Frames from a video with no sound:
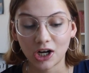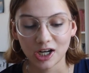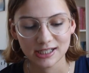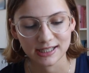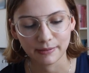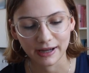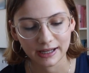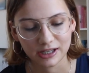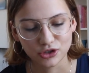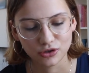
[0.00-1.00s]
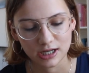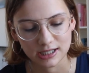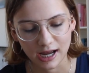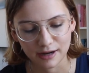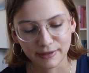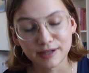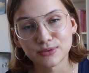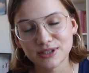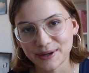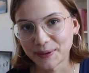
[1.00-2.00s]
Heute ist aber eigentlich ein schöner Tag. Meine
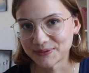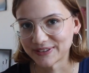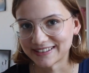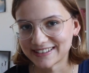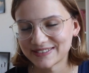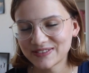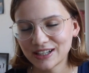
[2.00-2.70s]
Mutter kommt heute.